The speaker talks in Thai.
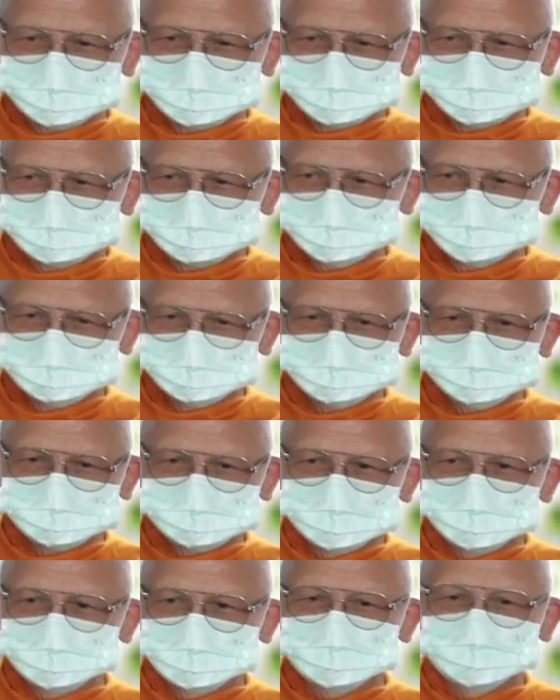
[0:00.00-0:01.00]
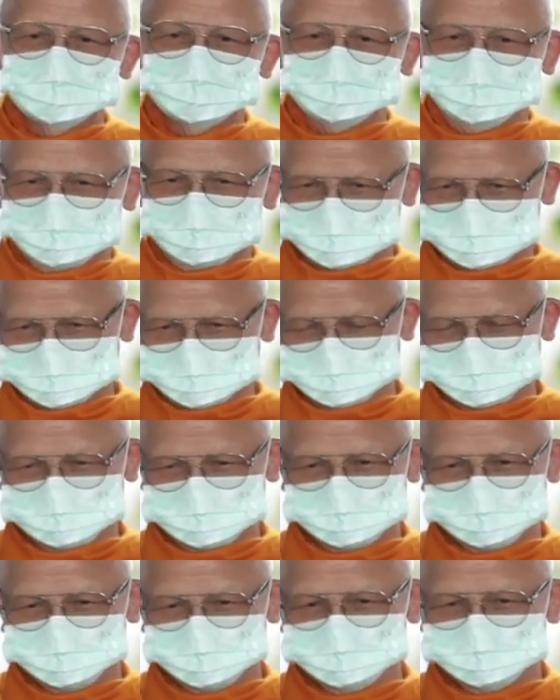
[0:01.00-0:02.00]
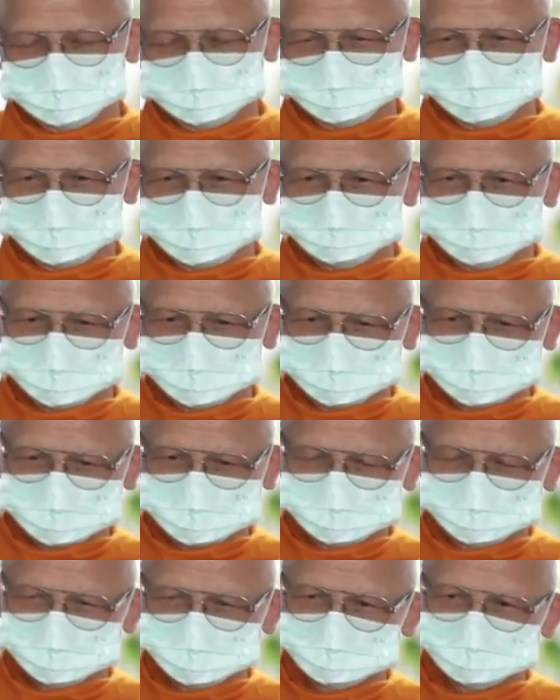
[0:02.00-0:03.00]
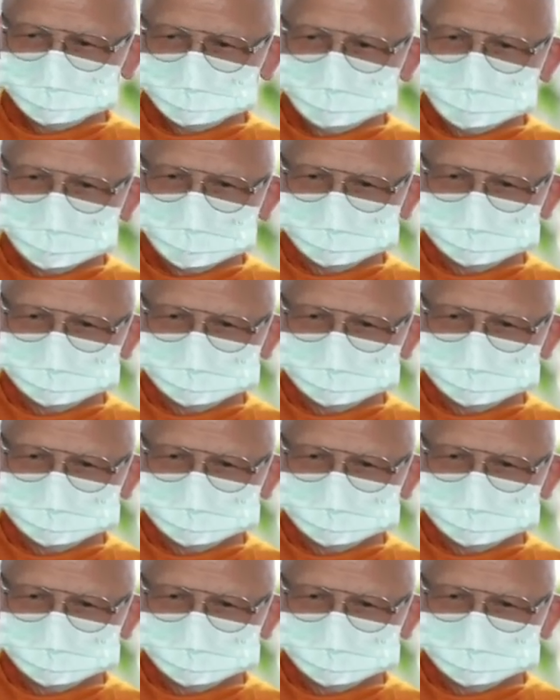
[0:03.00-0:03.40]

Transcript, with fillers: ตื้นๆ ง่ายๆ แต่ว่าเป็นการทบทวน